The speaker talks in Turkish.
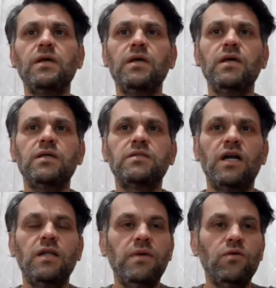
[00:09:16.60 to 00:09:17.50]
e, ee,
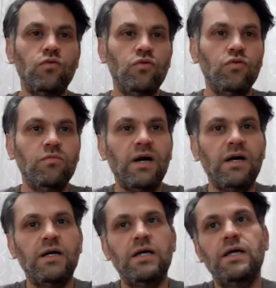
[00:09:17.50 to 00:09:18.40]
talebe-i
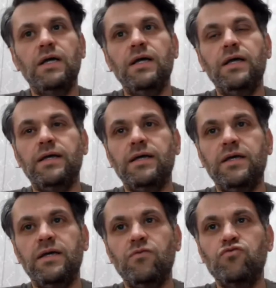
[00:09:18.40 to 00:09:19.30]
uluma
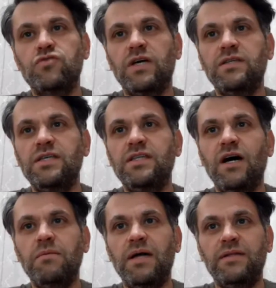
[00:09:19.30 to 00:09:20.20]
e, üstad
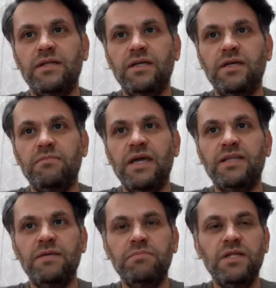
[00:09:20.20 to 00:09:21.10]
hitaben e,
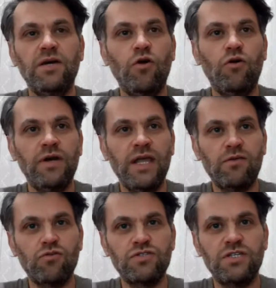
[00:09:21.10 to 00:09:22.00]
mekteplere
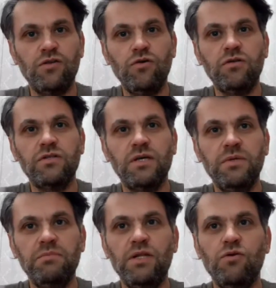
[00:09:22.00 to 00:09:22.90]
örnek gösteriyor.
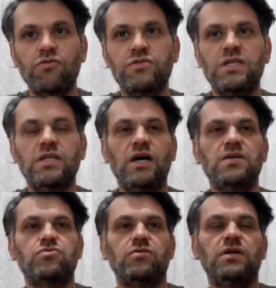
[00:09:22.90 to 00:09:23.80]
Tabi biliyoruz ki
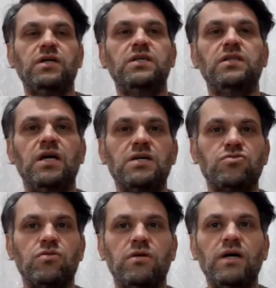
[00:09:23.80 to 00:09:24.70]
daha sonra yıllar
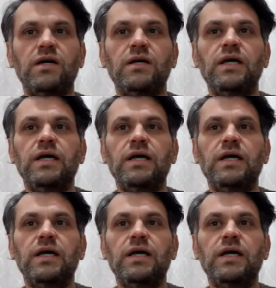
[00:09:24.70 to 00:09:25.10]
sonra